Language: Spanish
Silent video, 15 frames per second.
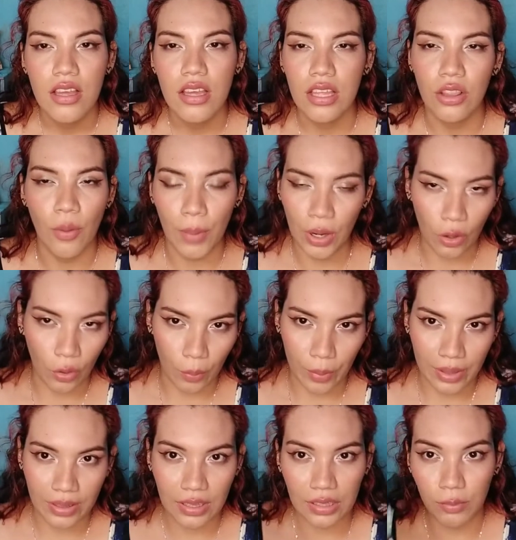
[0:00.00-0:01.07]
Y no me lo
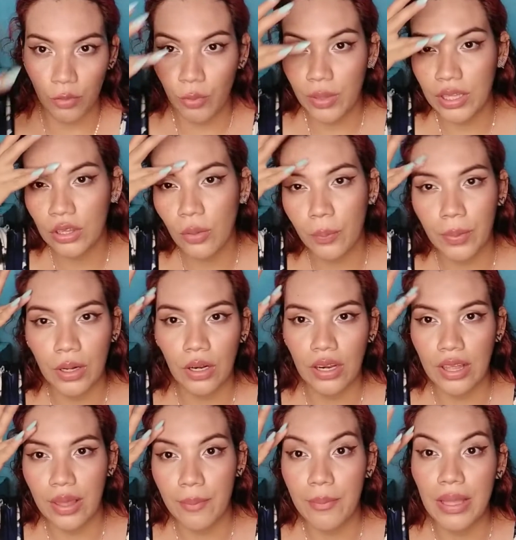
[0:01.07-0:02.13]
compré en el momento, pero
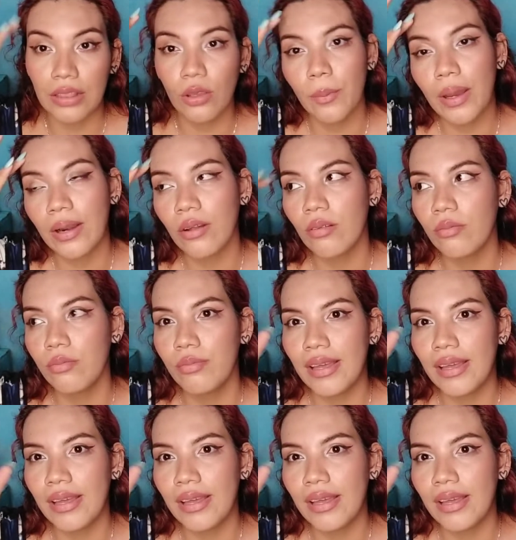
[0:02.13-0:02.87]
le, me tomaron